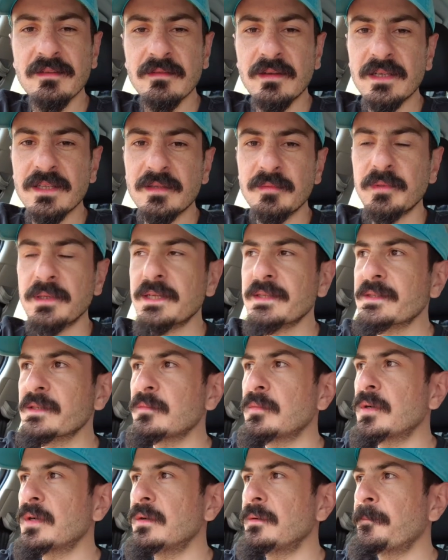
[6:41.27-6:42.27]
Vardı biraz
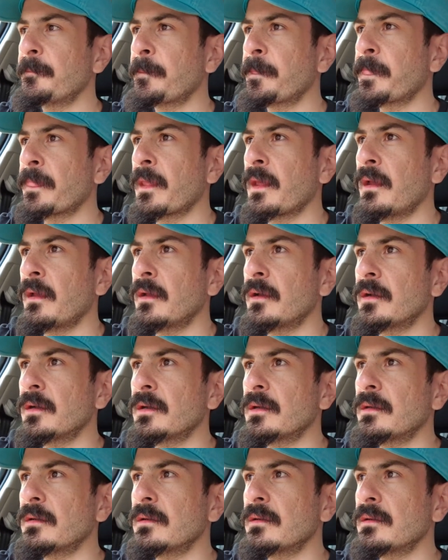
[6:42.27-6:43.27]
ama
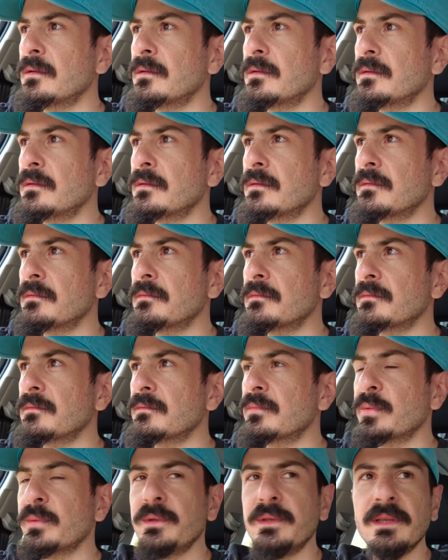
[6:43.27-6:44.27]
e,
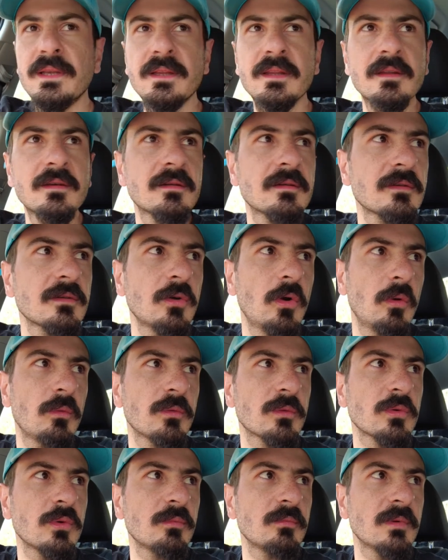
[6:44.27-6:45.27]
yine de
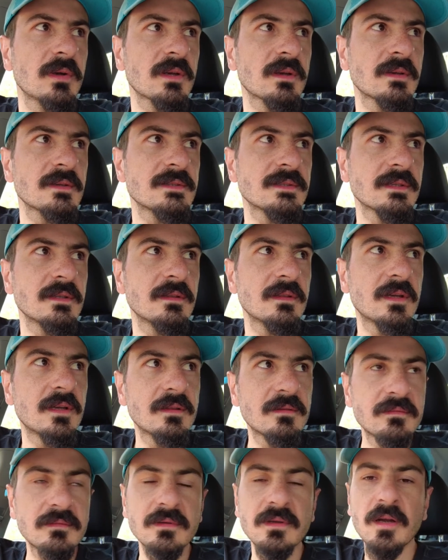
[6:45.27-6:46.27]
Covid olmak
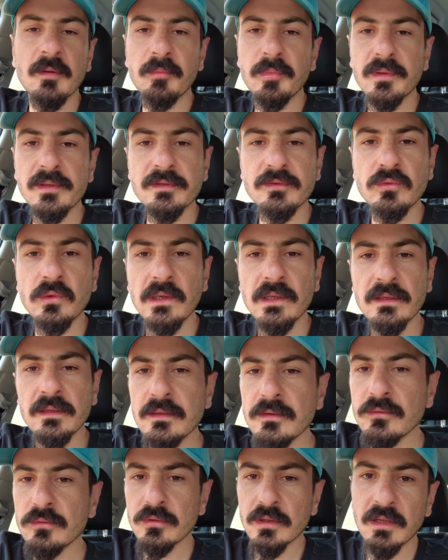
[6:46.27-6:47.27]
riskinden, kapalı tuvaletleri
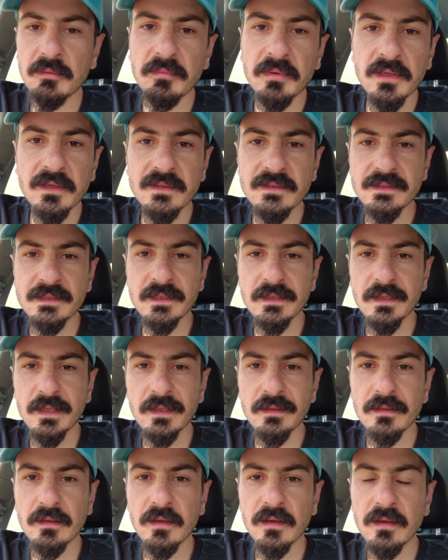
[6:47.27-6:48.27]
kullanmak
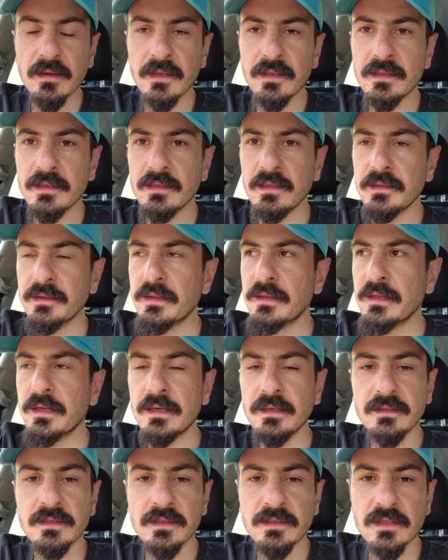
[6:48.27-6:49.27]
riskinden daha iyidir. Ya da
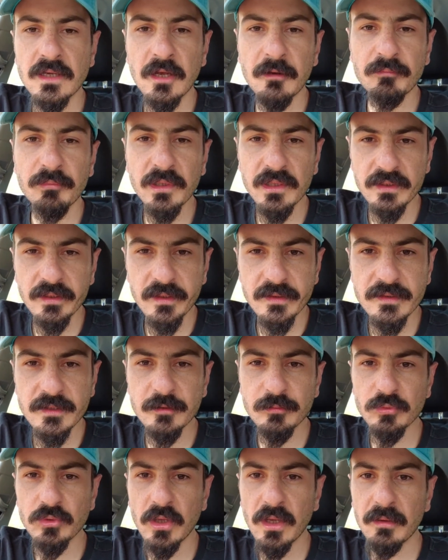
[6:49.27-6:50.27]
daha taşa yapmaktansa
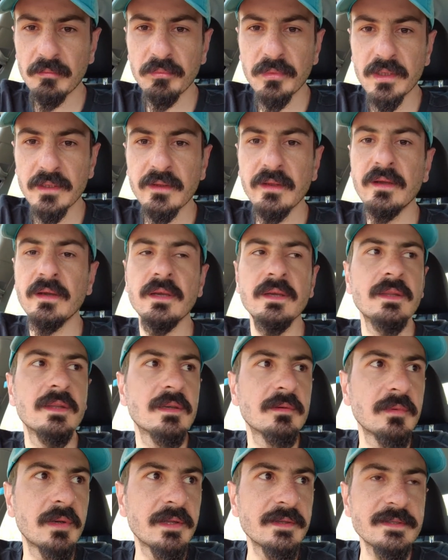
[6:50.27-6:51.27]
buna yapmak daha iyidir
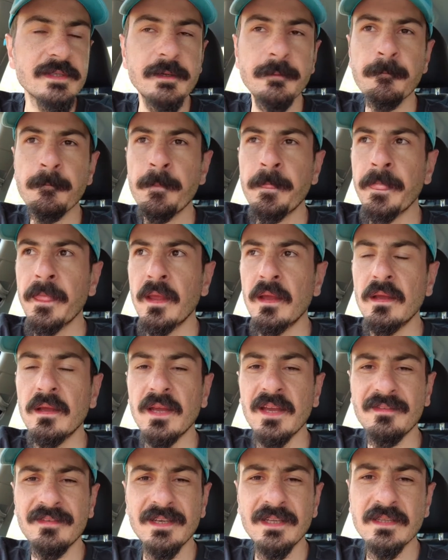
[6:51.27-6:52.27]
bence.
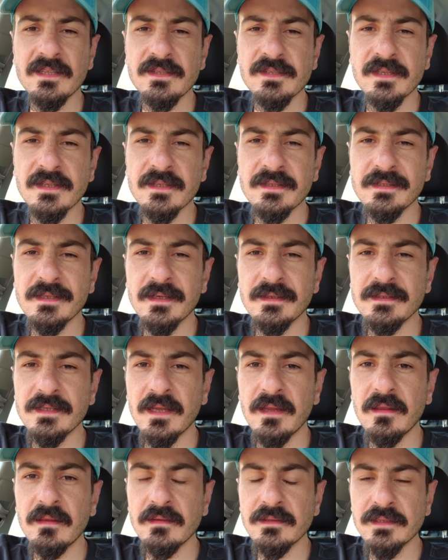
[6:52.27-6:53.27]
Eve gidince de
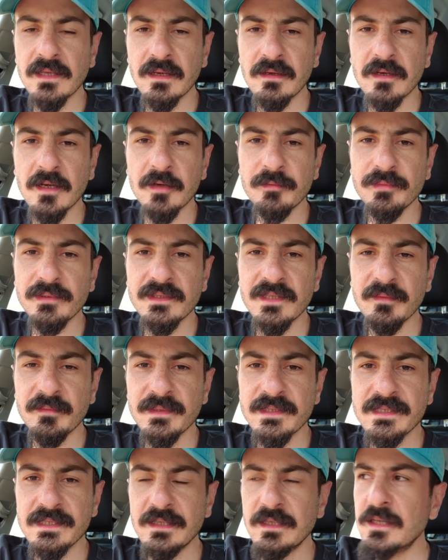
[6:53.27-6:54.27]
zaten tekrar bir
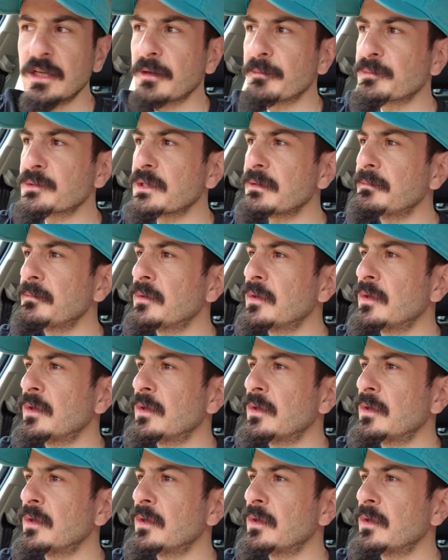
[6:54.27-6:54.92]
temizliğini yapacağım.